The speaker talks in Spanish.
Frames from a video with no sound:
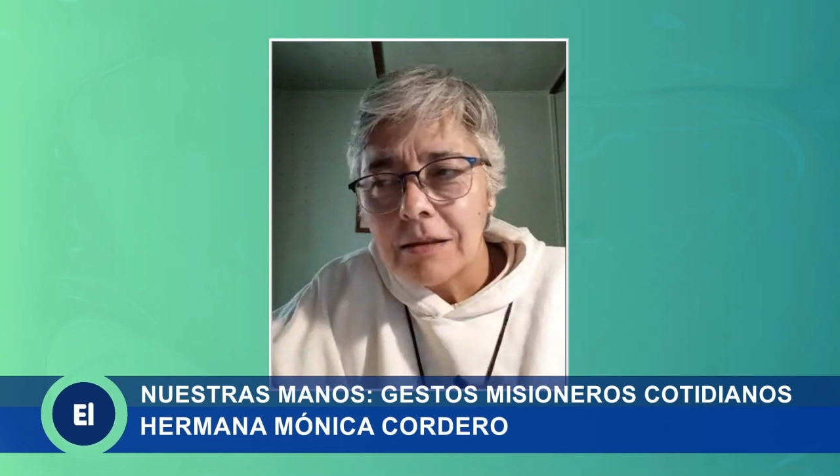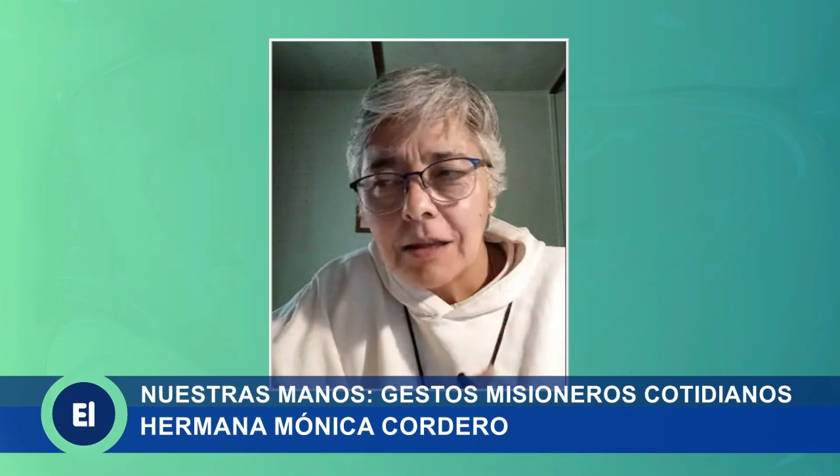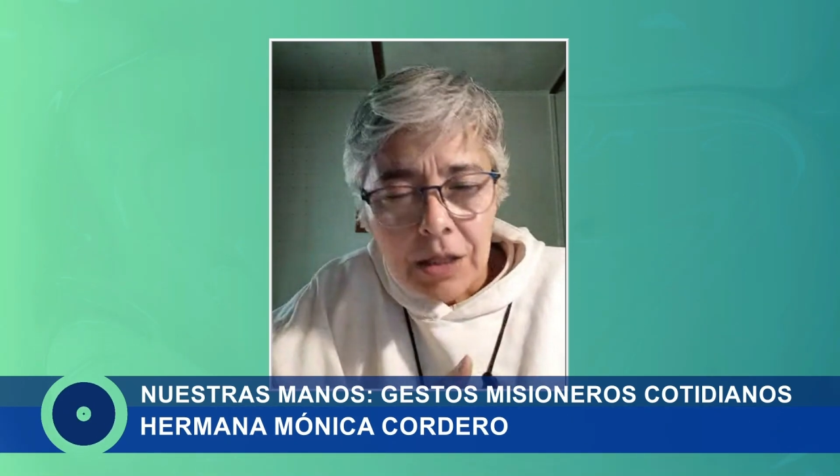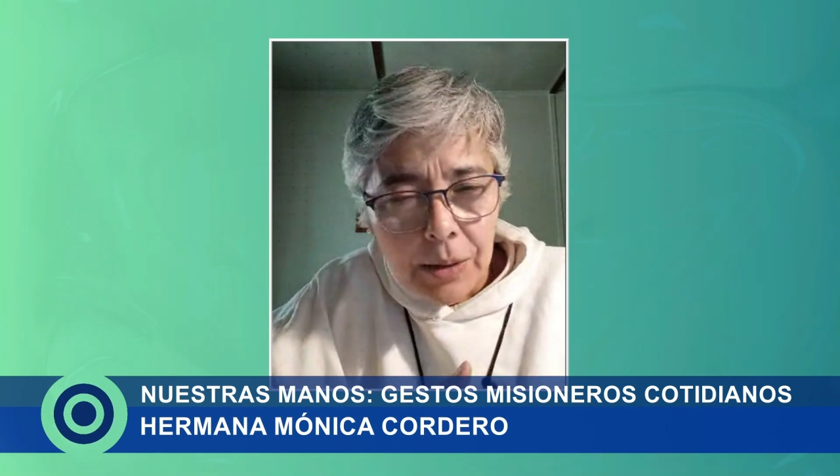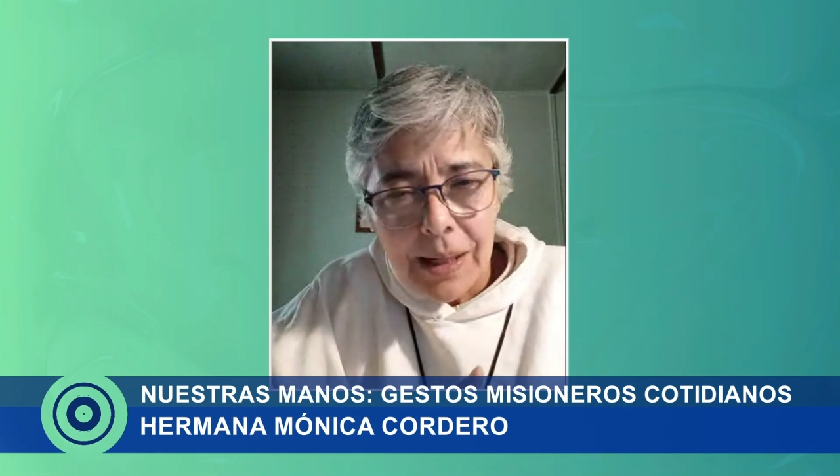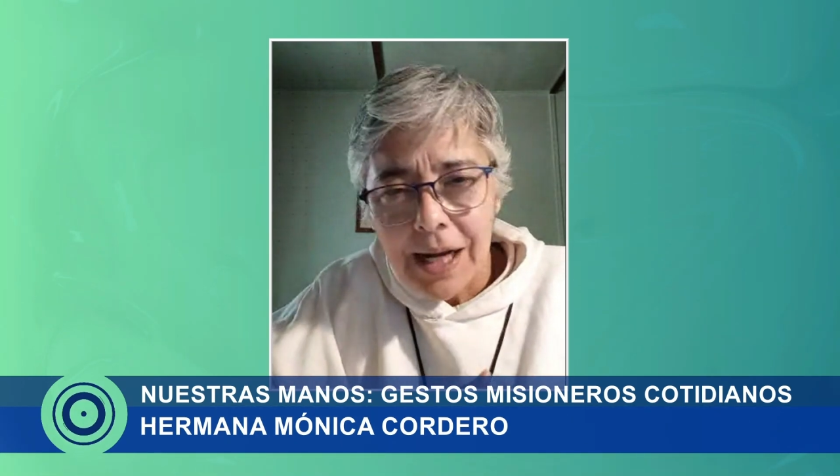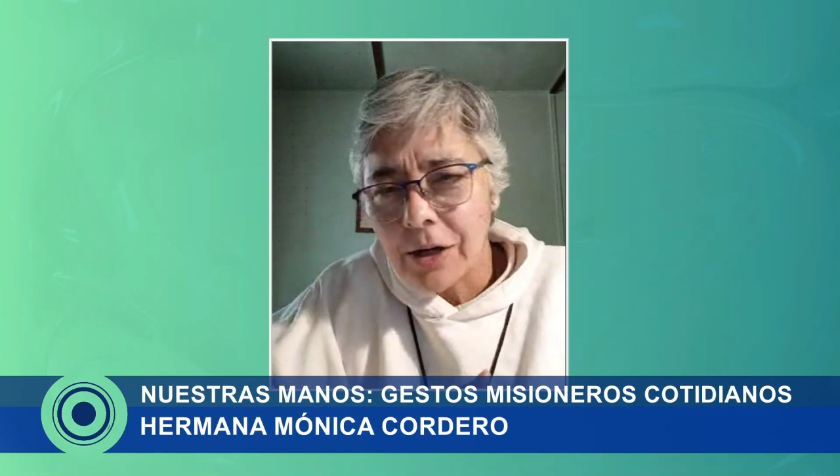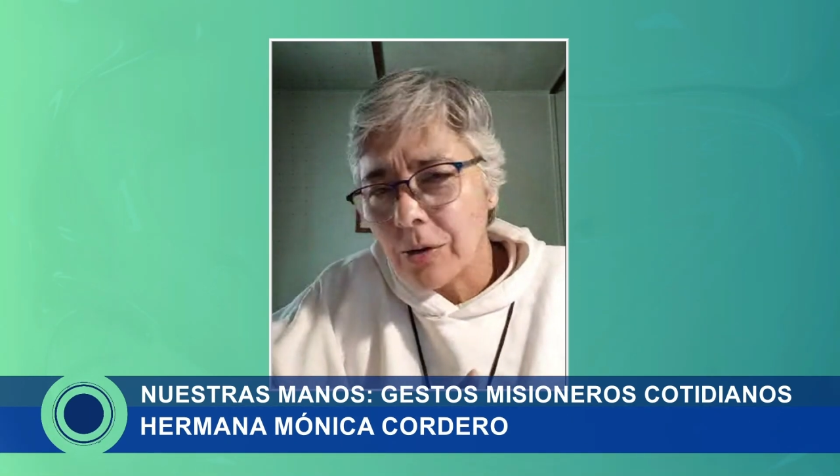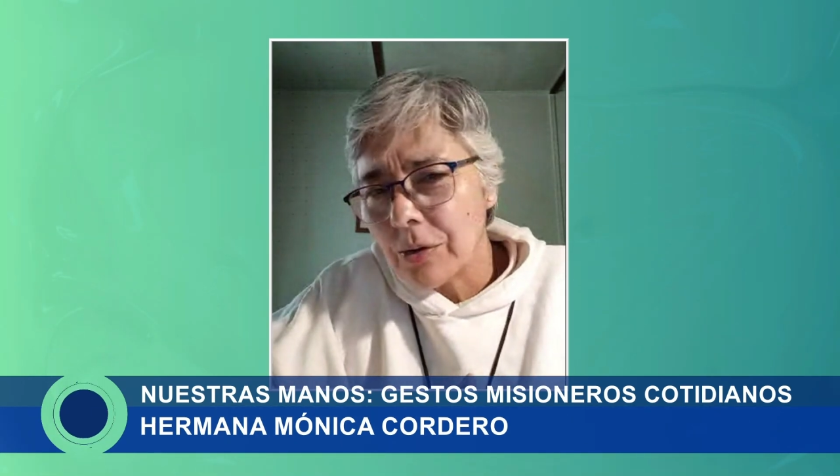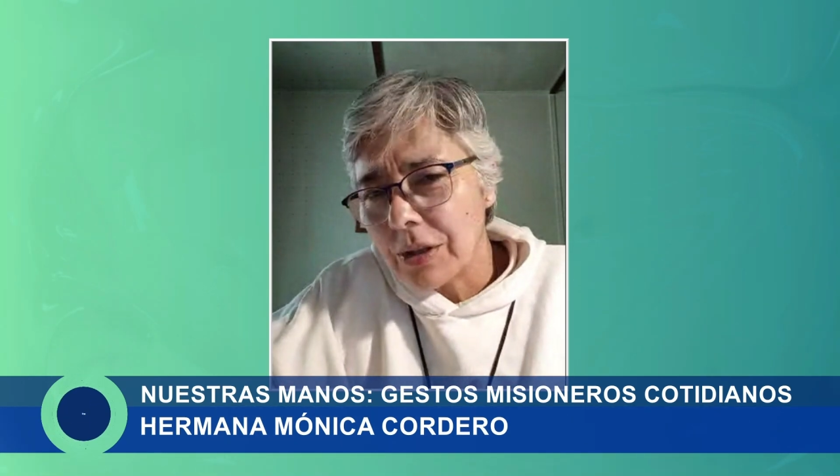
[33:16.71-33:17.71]

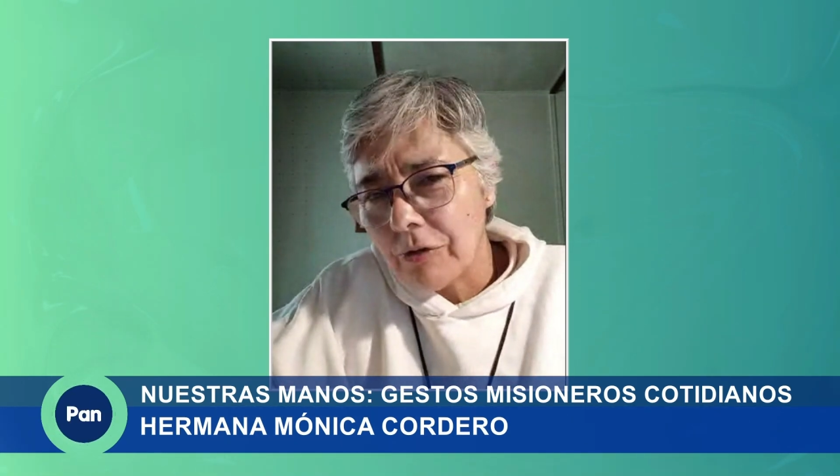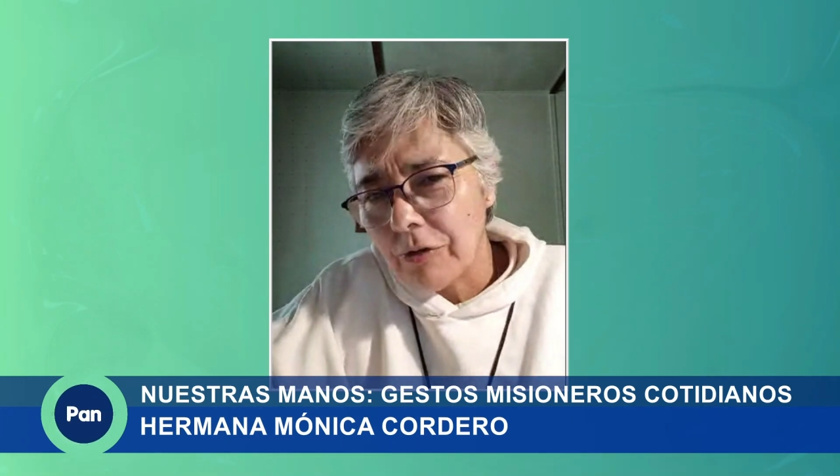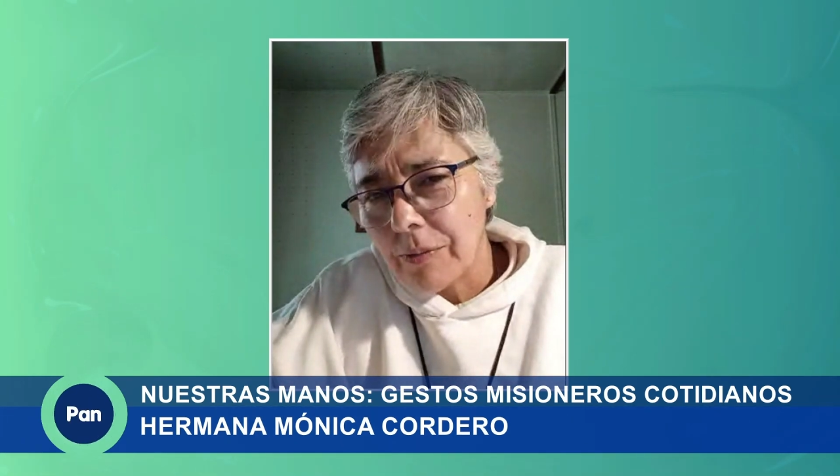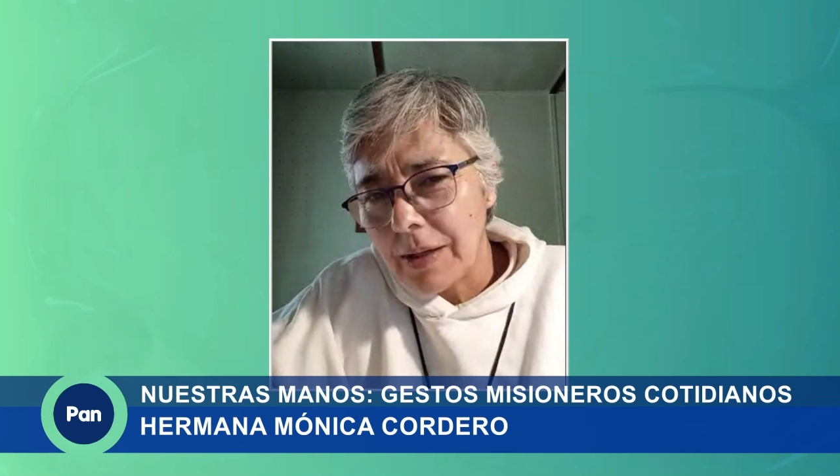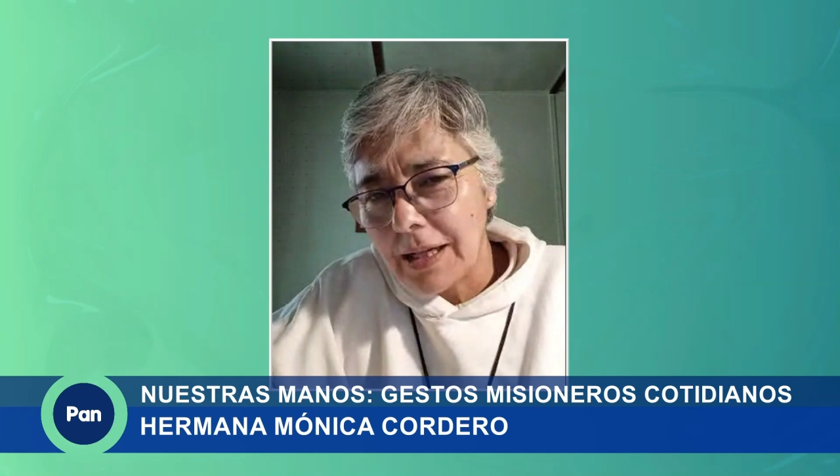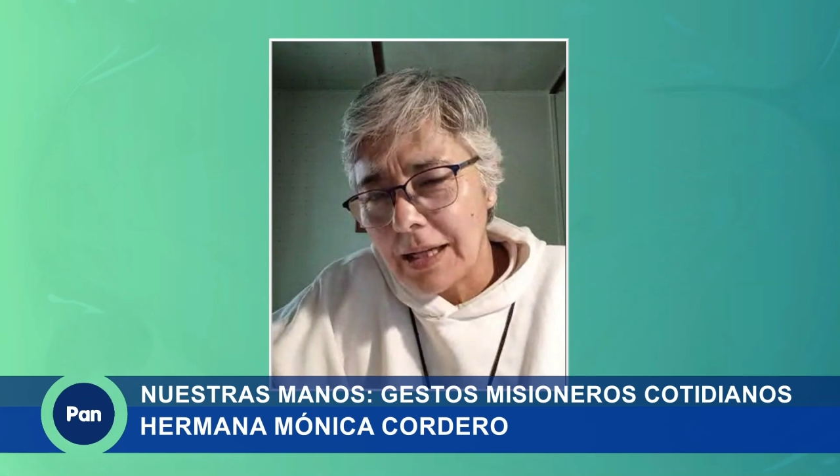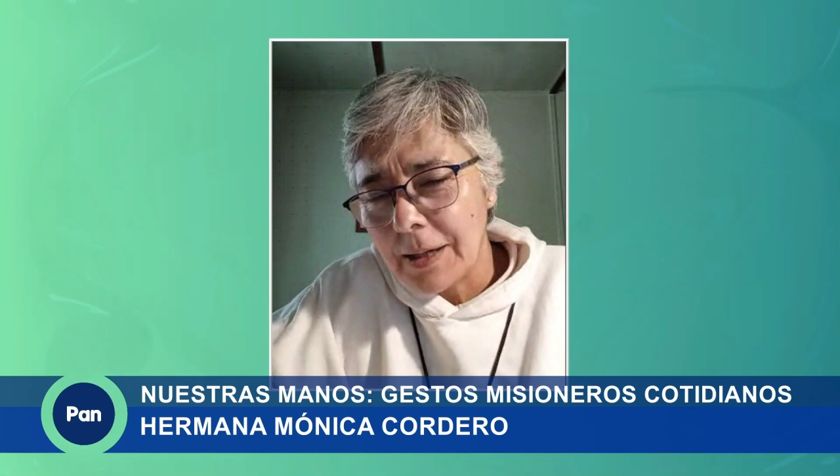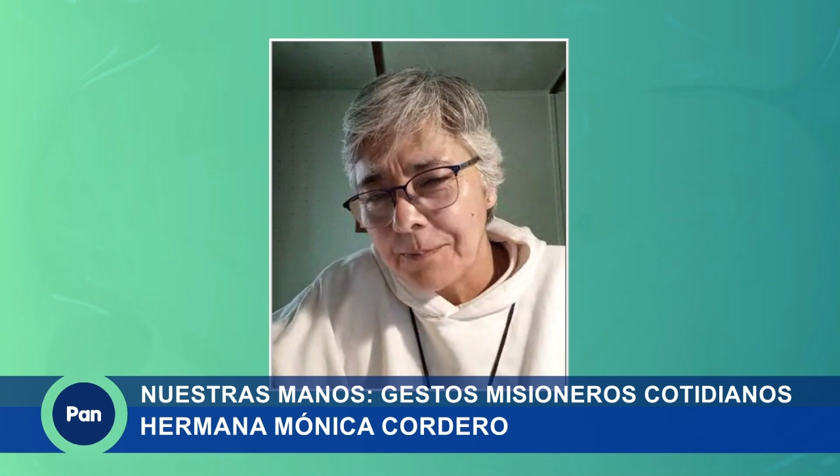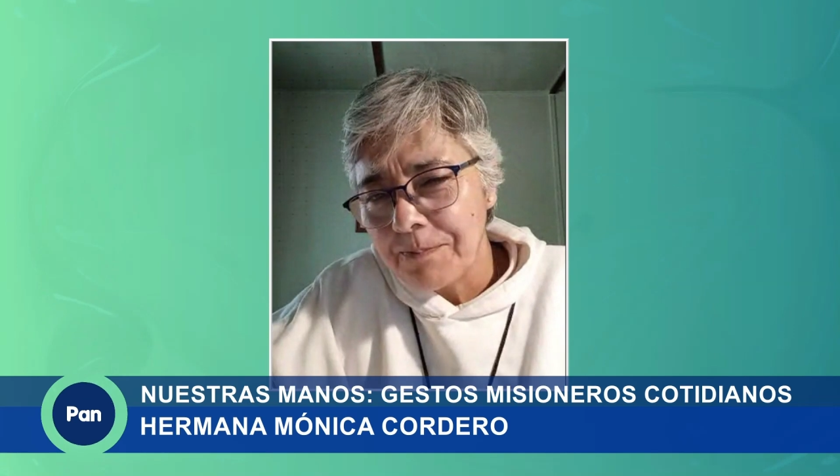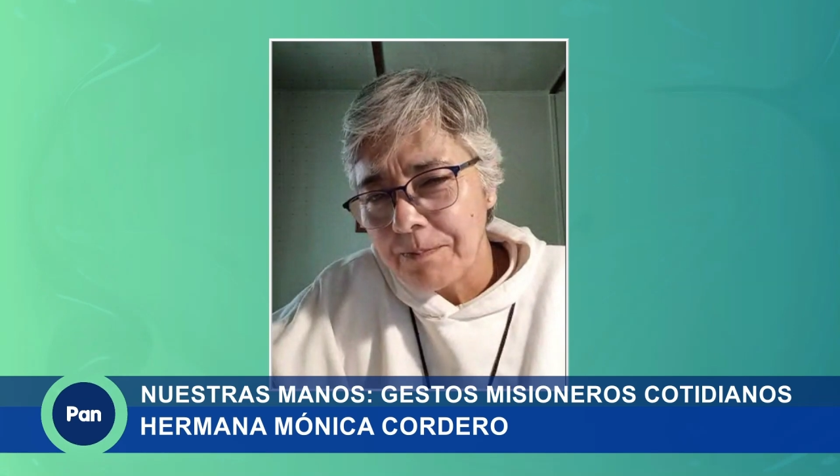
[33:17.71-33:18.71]
trabajo, de familia,